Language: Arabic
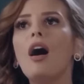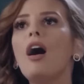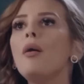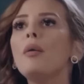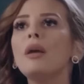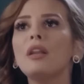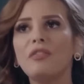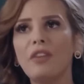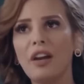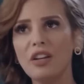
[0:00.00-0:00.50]
اه
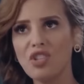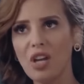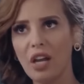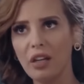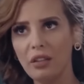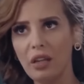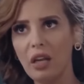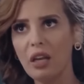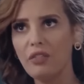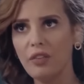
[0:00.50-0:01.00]
ما ينفعش
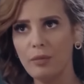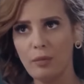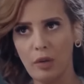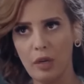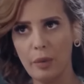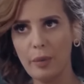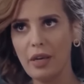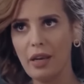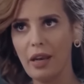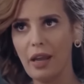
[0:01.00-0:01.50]
حد يعرف
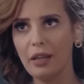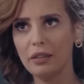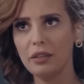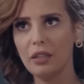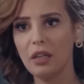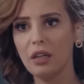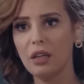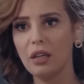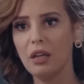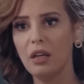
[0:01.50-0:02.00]
الموهبه اللي
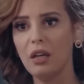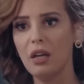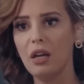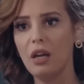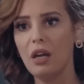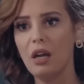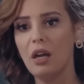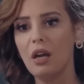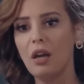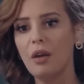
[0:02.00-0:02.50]
عندك
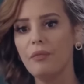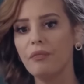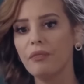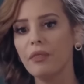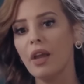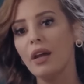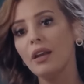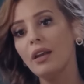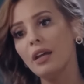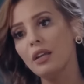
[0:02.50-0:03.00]

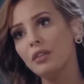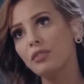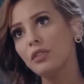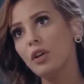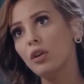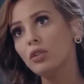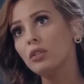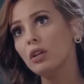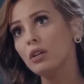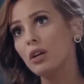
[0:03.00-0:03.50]
انا
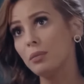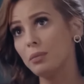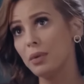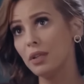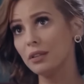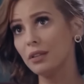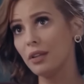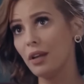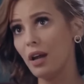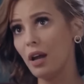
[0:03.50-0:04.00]
عرفتها
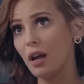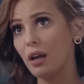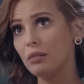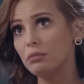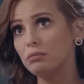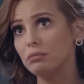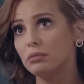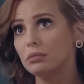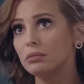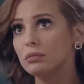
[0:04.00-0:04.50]
وتقبلتها
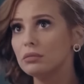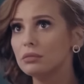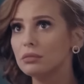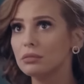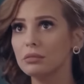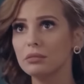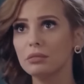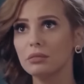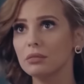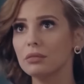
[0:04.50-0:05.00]

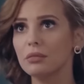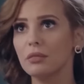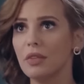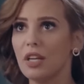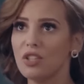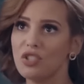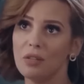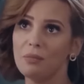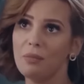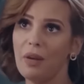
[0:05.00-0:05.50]

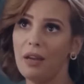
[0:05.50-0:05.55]
عشان